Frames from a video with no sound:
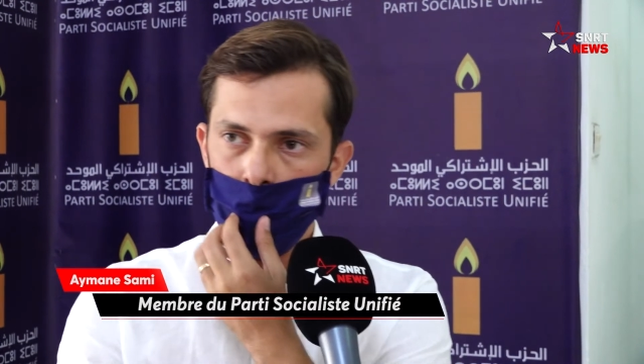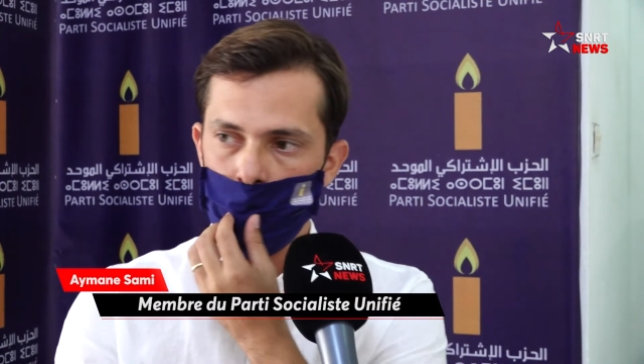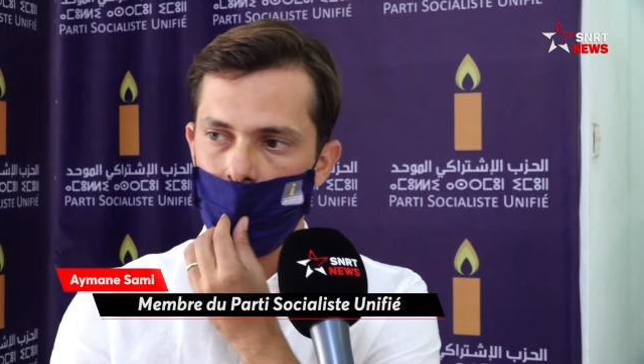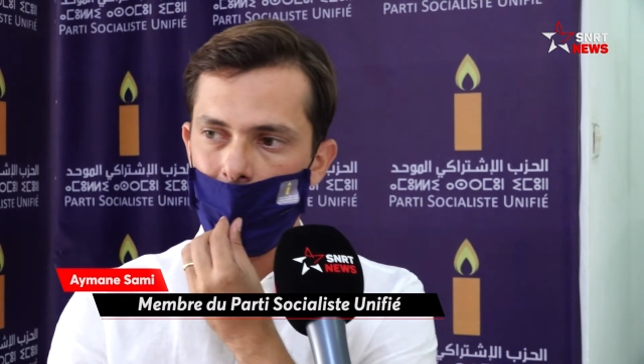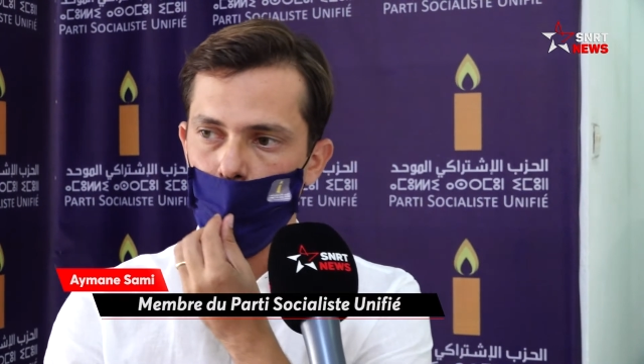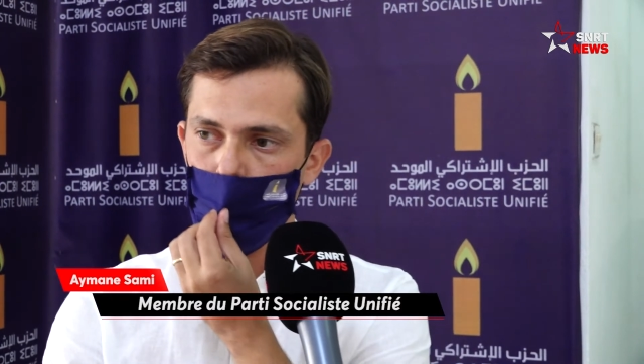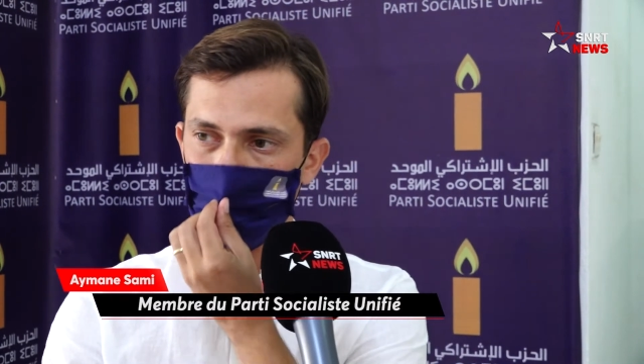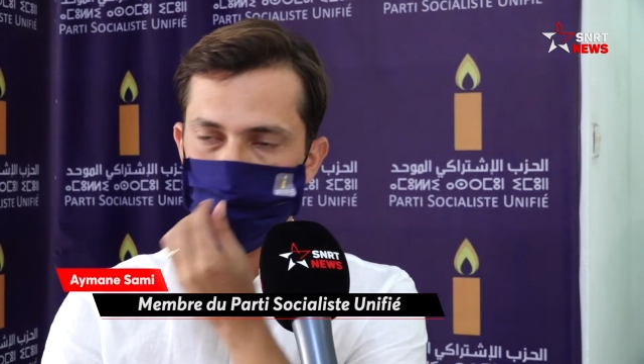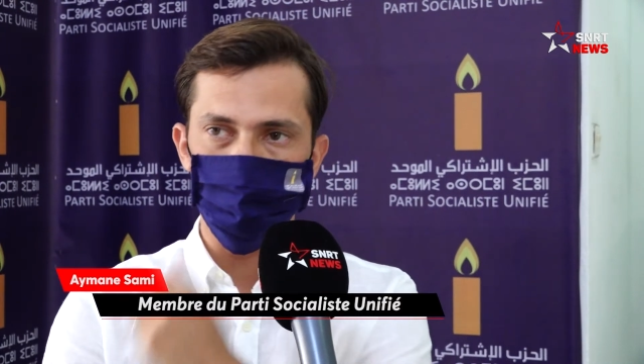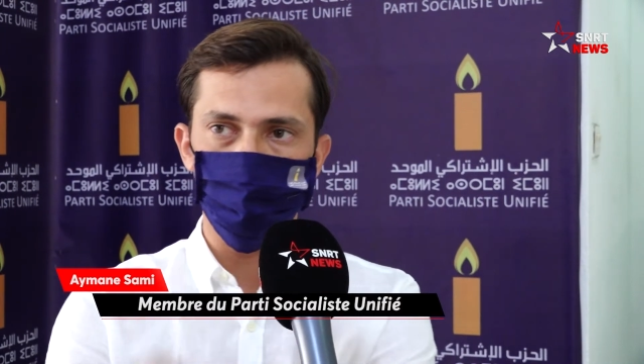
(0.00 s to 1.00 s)
où on a toujours
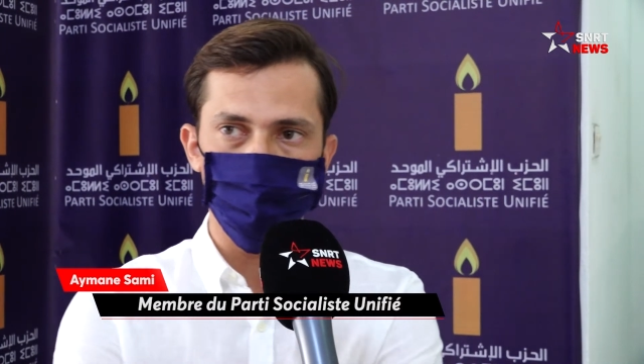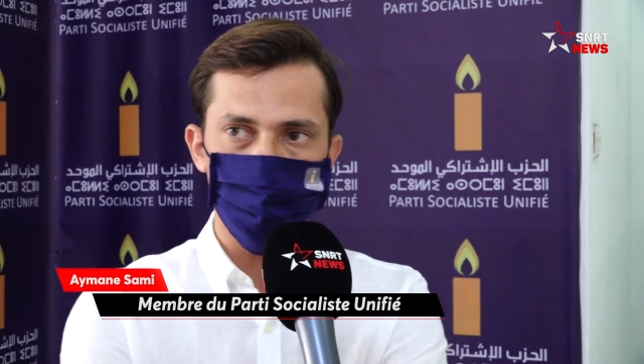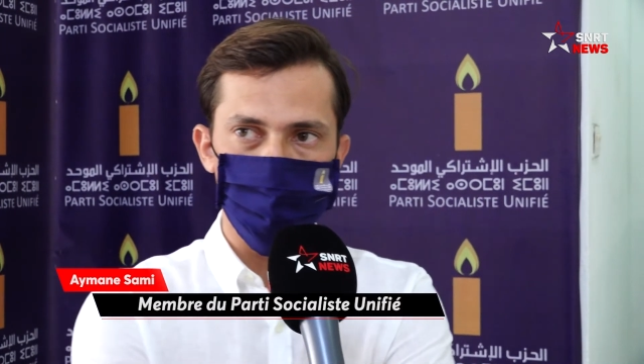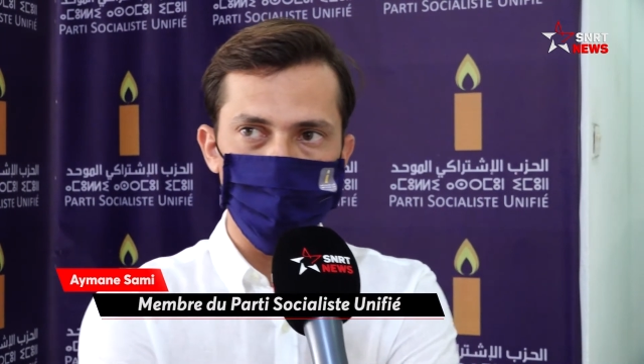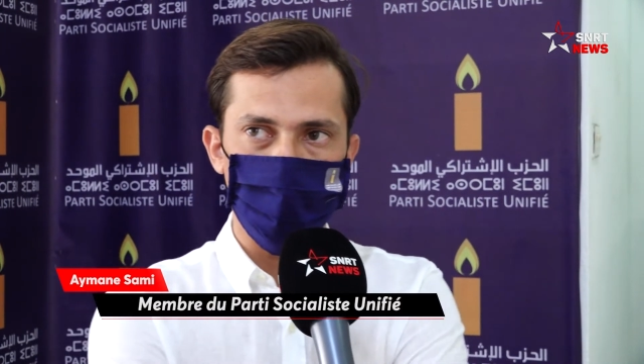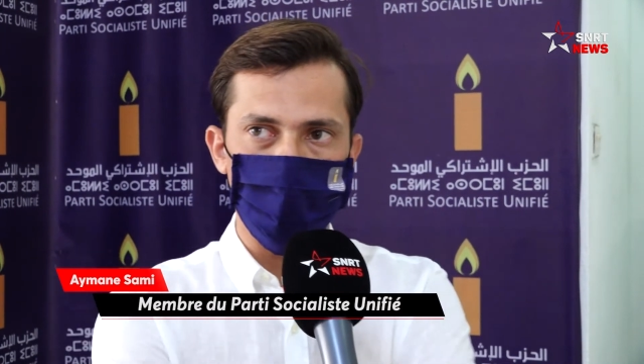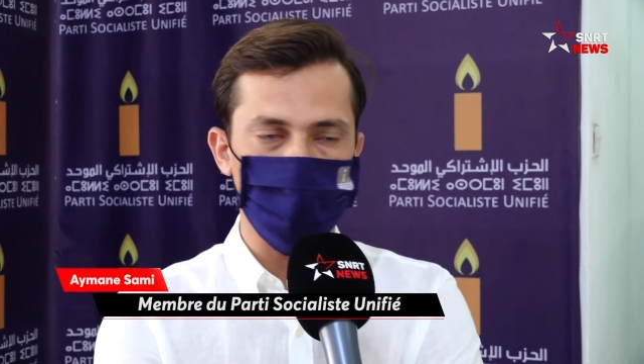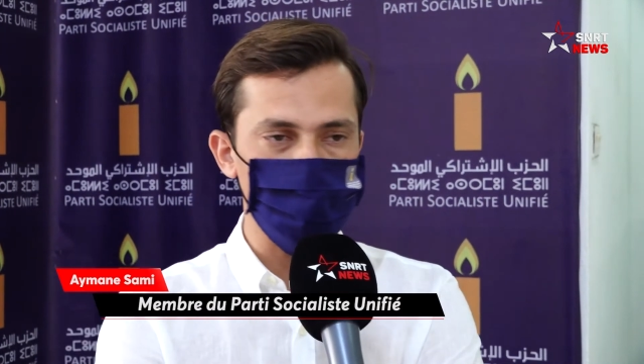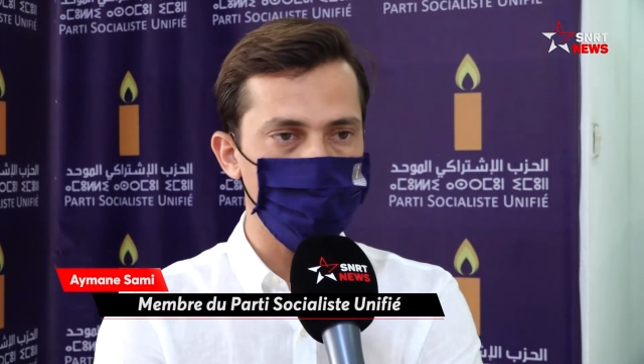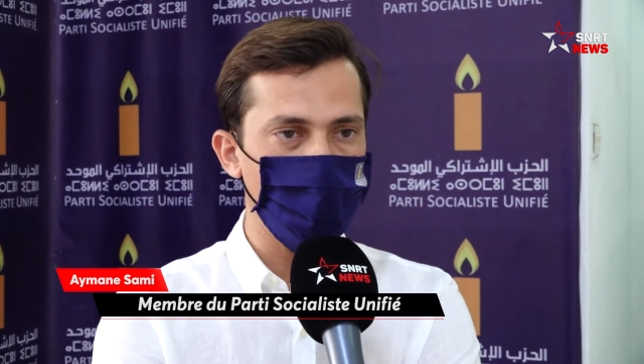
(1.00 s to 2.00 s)
essayé de considérer la
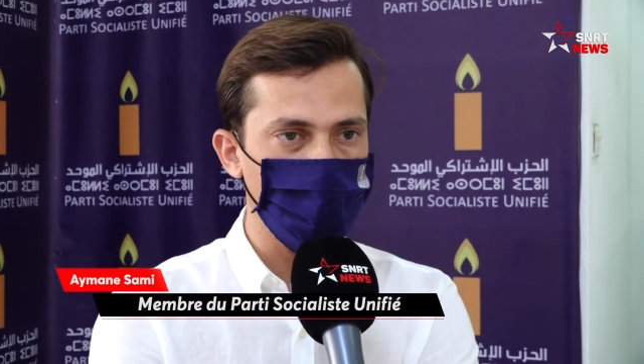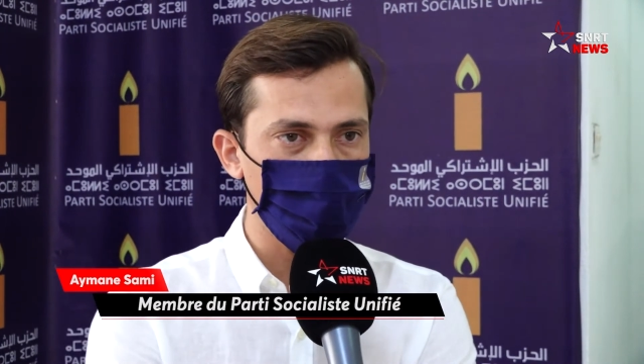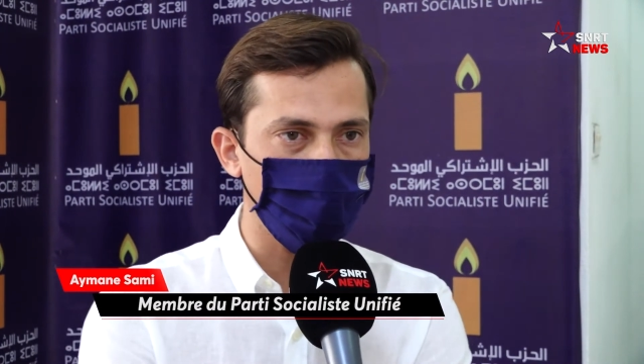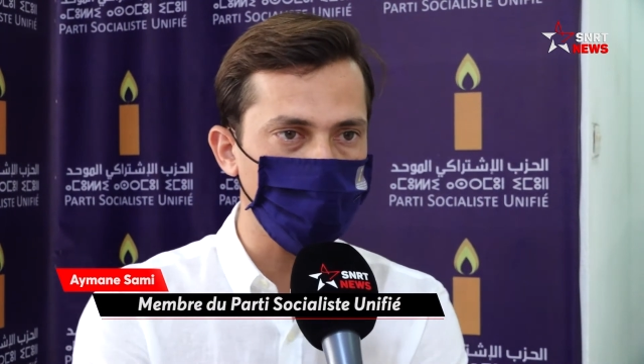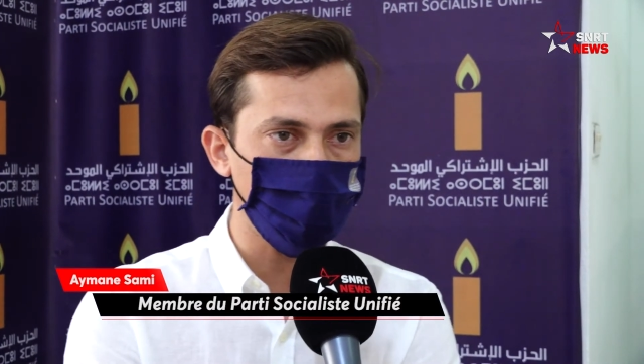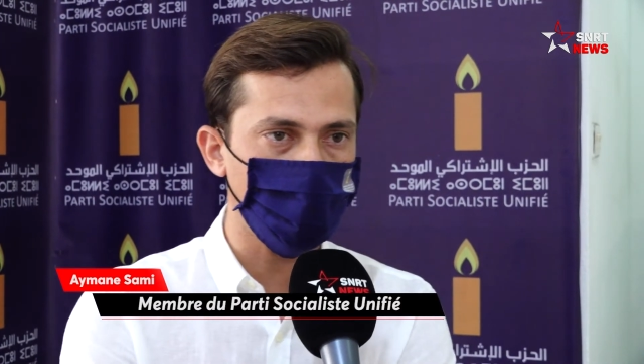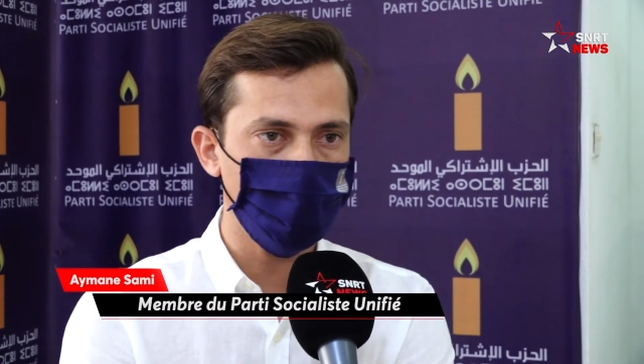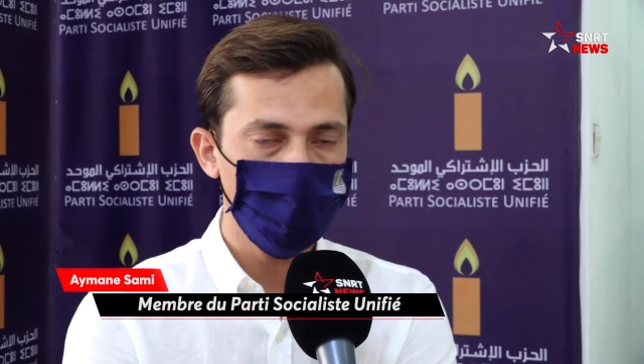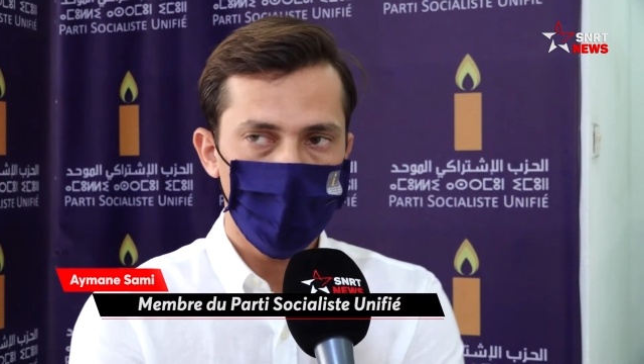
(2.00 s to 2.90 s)
classe moyenne comme étant